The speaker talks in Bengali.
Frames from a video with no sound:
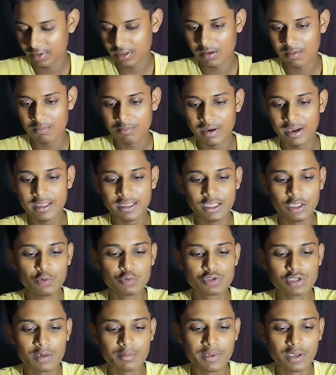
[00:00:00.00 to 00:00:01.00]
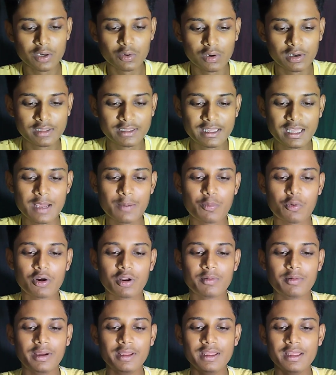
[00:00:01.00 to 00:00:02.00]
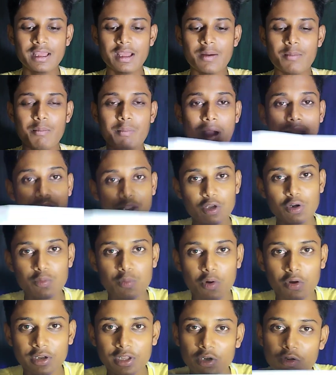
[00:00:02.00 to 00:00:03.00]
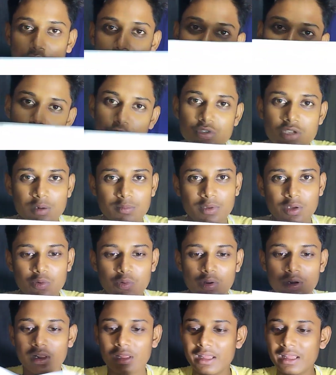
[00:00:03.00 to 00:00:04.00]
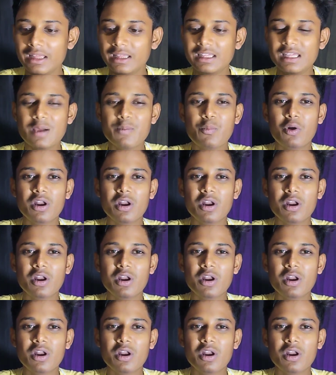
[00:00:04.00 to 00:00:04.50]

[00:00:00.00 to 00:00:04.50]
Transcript: ভাই ইউজার ম্যানুয়াল কে পড়ে ভাই মাইক্রোফোনেরও ইউজার ম্যানুয়াল কে পড়ে